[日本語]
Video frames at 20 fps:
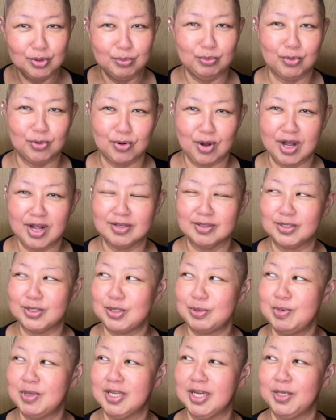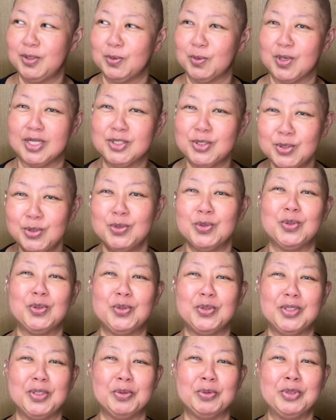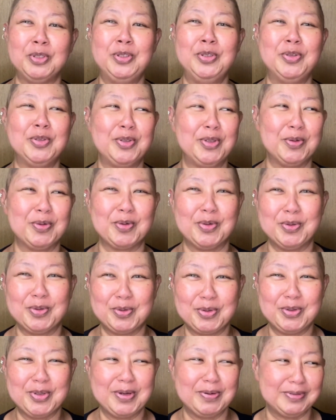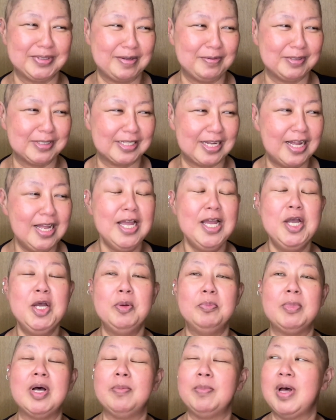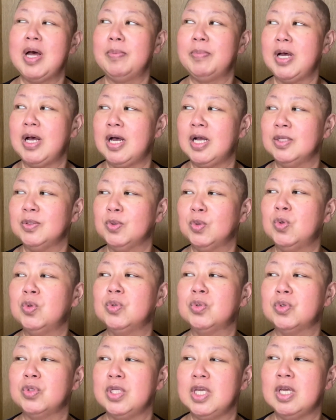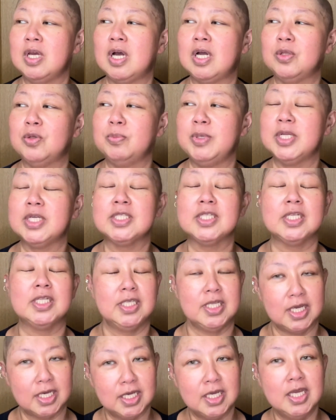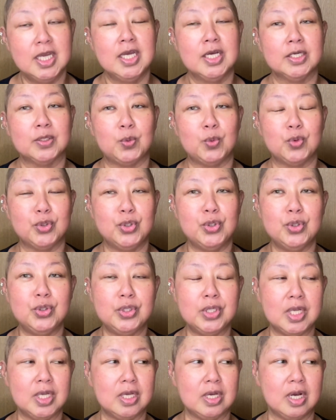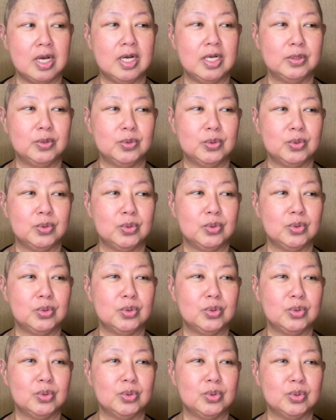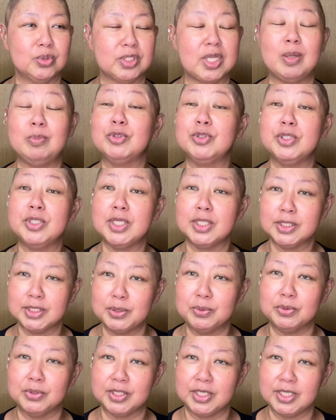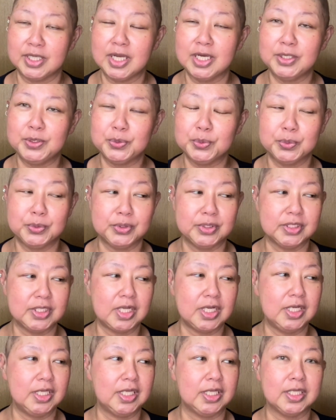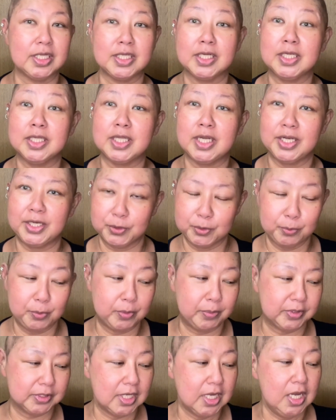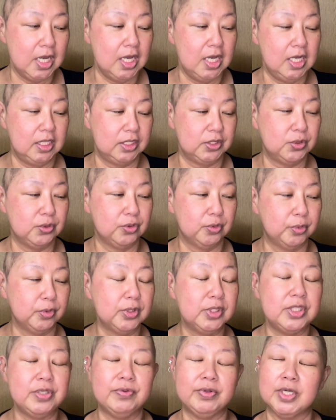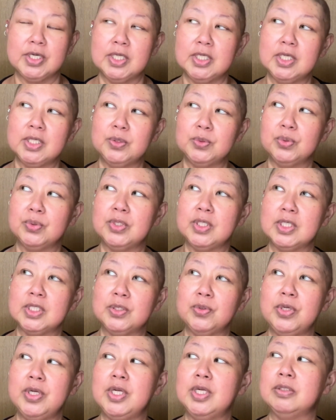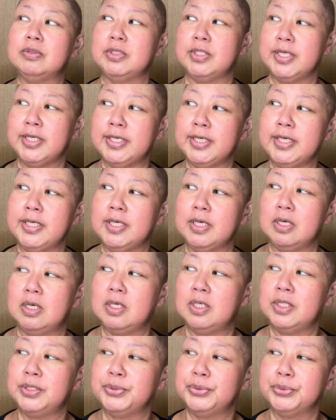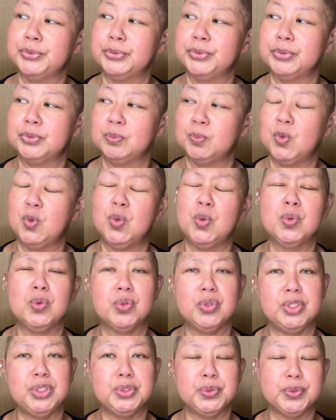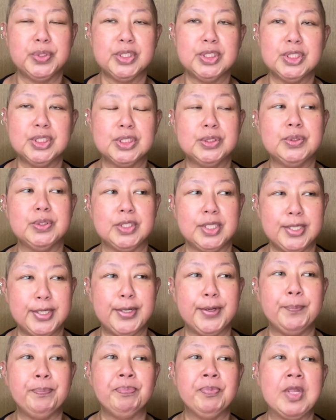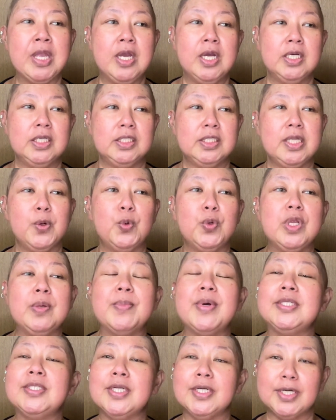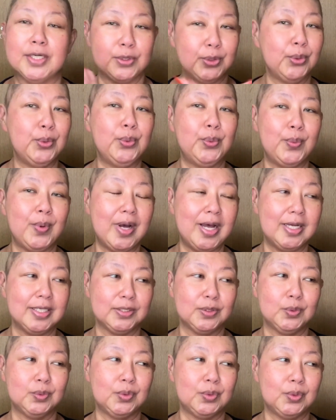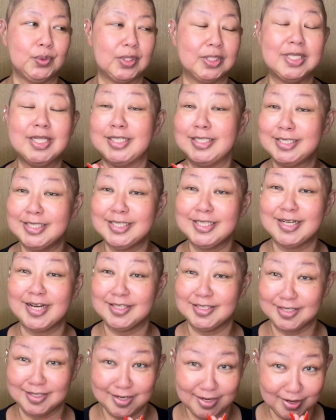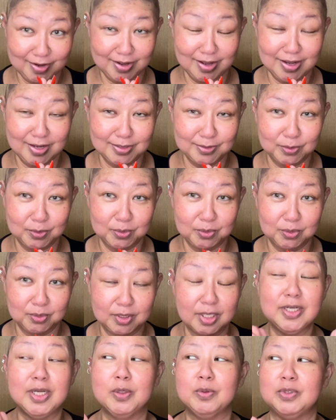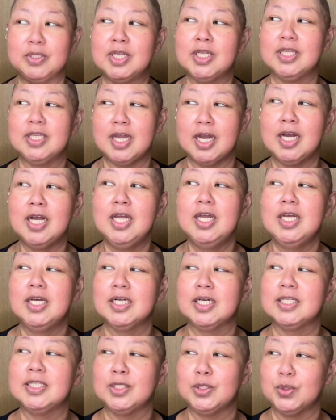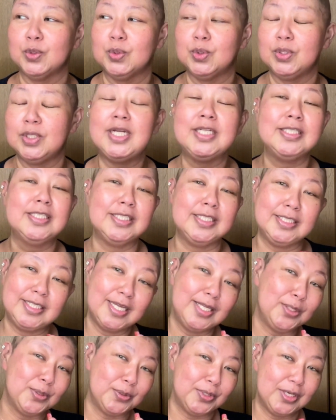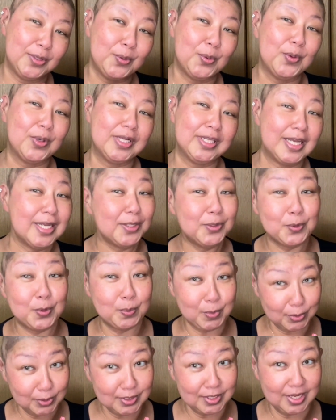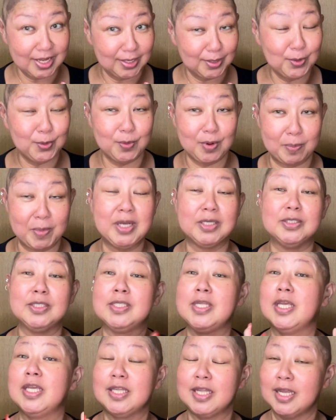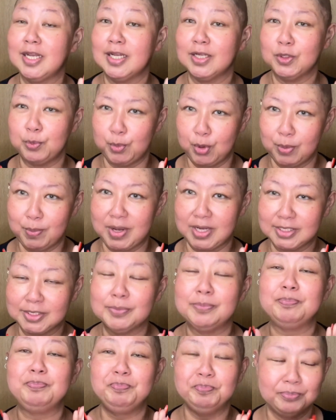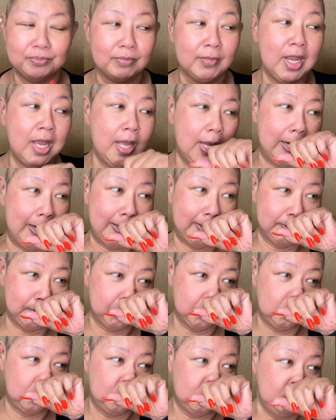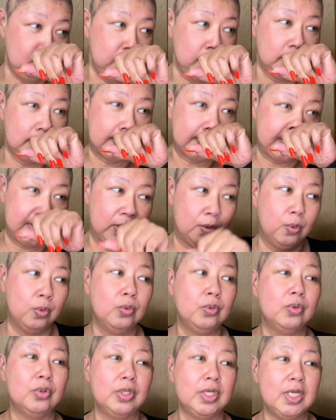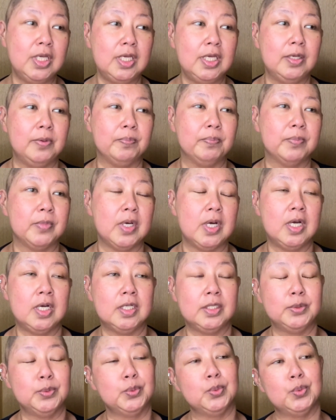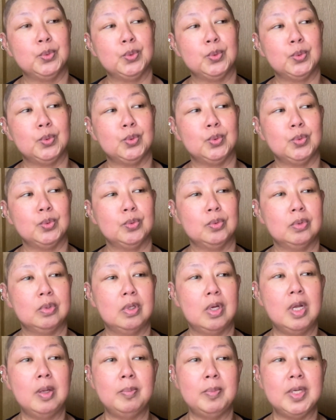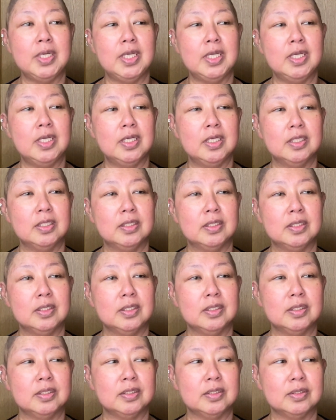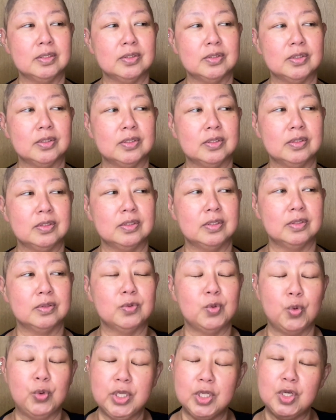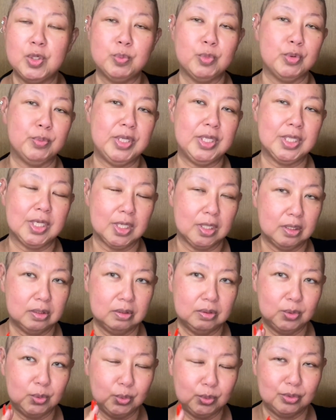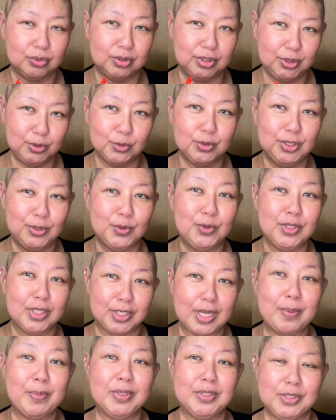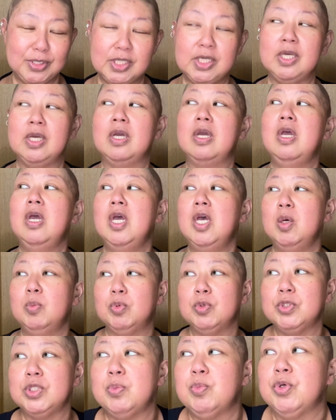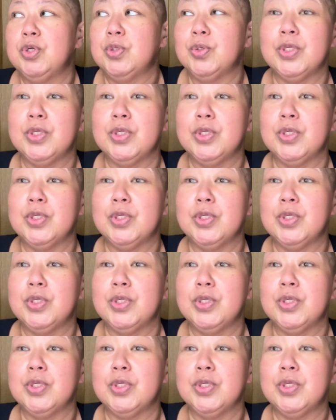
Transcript: もう、あ、冷たいのをガツンと飲んでおる今日この頃でございますが、まあまあまあ、あの、本当に、あの、皆さんね、もう急に、あのー、寒くなったので体調を崩さないでいただきたいなと思います。で、ちょっとボスではなかなか動画が撮れなくて、あのー、もう本当に忙しくて、しておりましたが、今日はその新しい会社で、あのー、仲良くなった方とランチ、デートに行こうかなと思って、今日はメイクしていきたいなと思います。うん。あのなんかね、本当に、あのあんまりお昼もみんなど一人一人で食べるしボーも一人